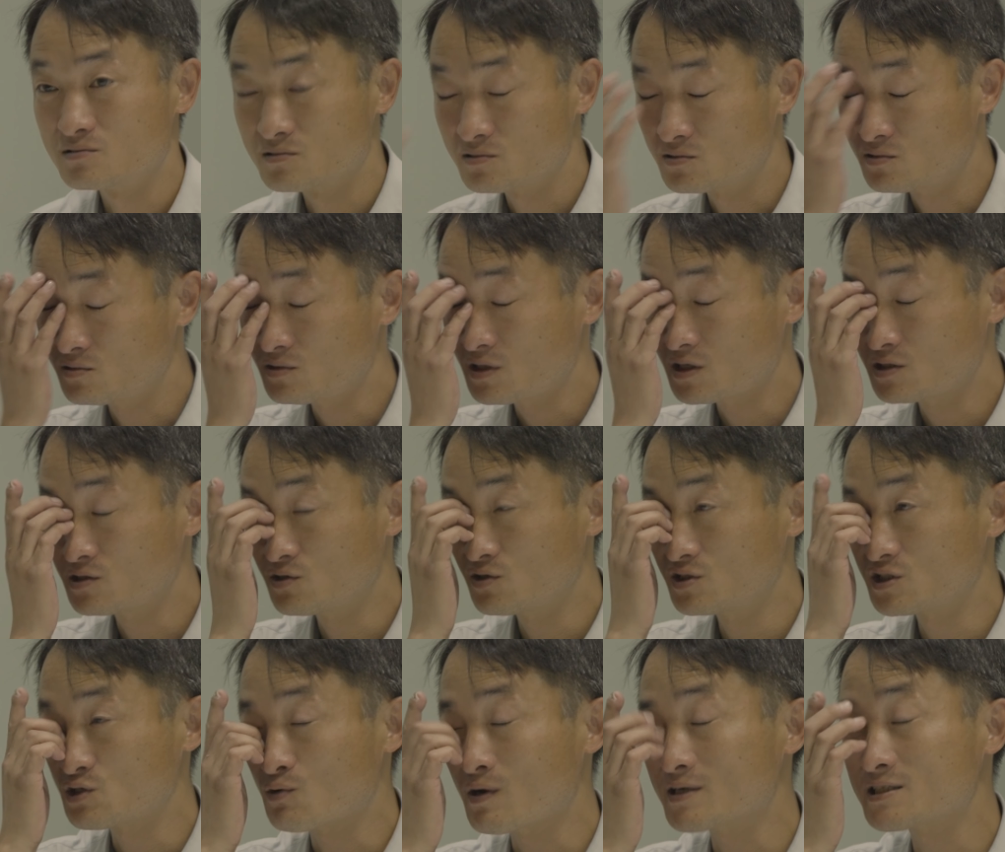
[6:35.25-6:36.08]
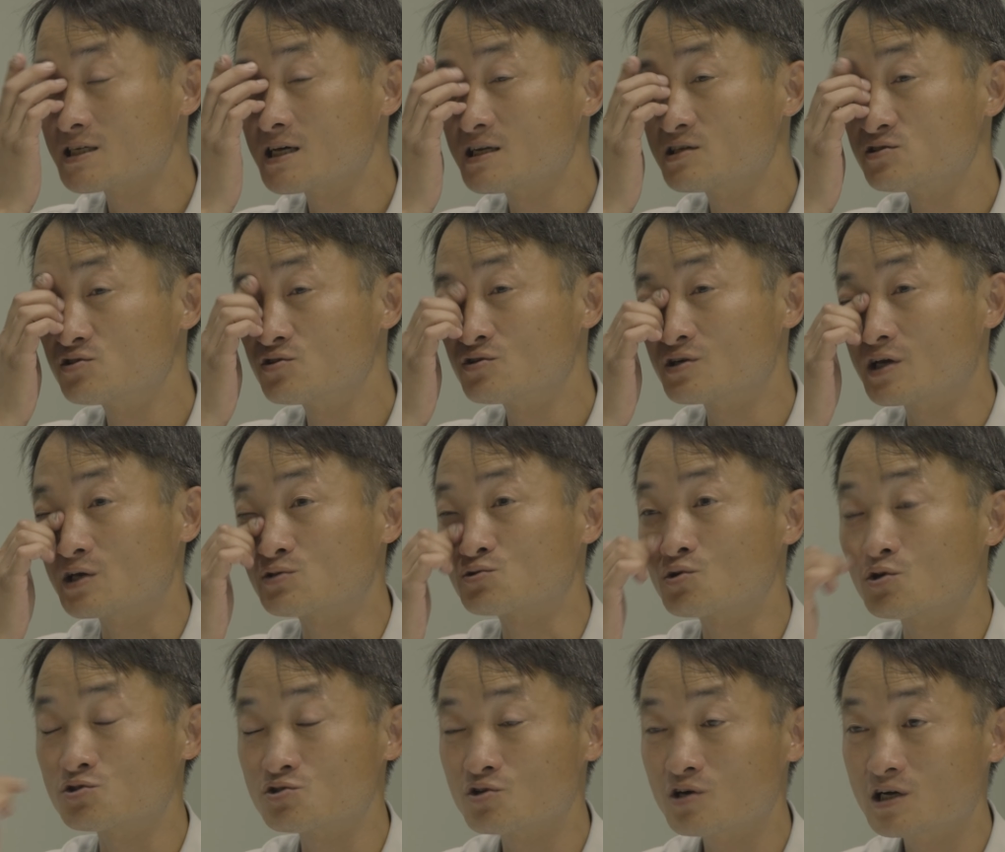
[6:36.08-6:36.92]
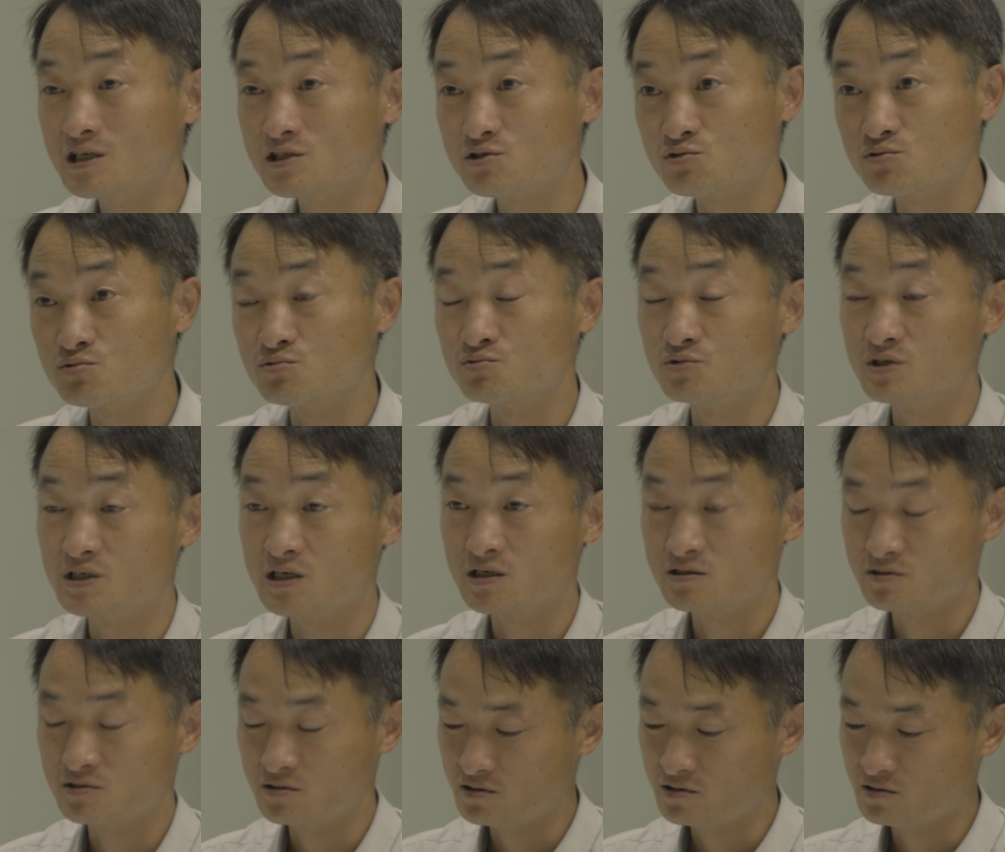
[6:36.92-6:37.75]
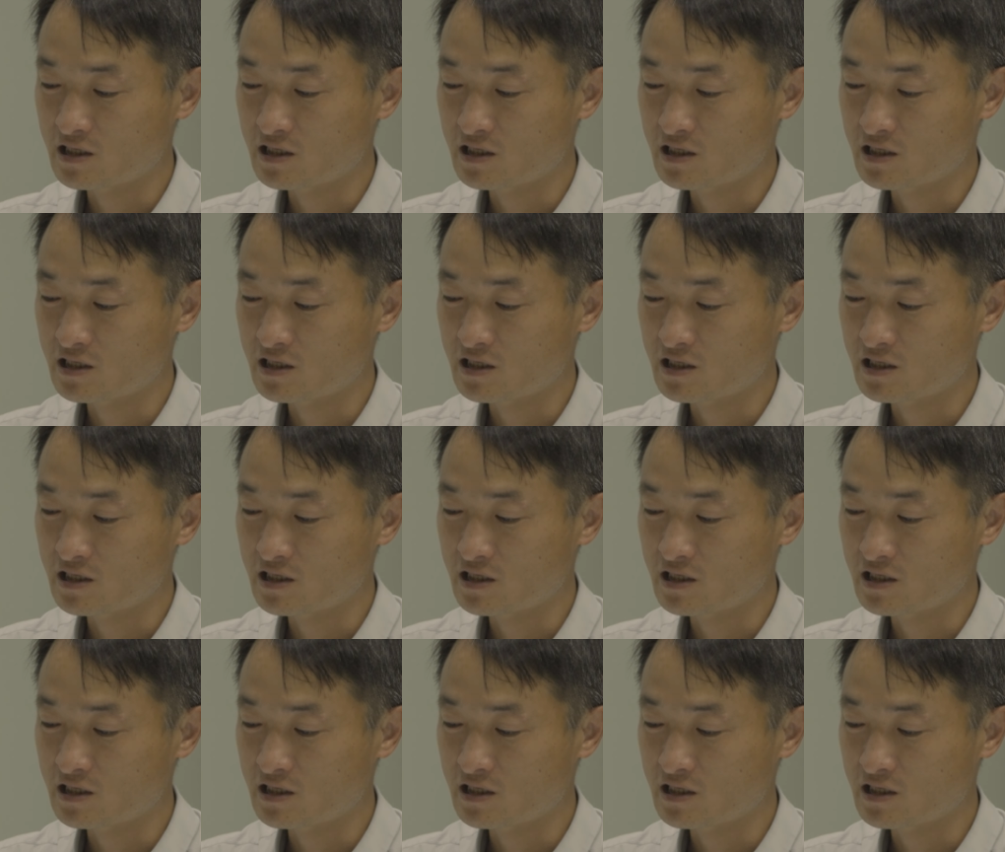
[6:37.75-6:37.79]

근데 그건 이제 화산에서 계속 터져가지고 우리가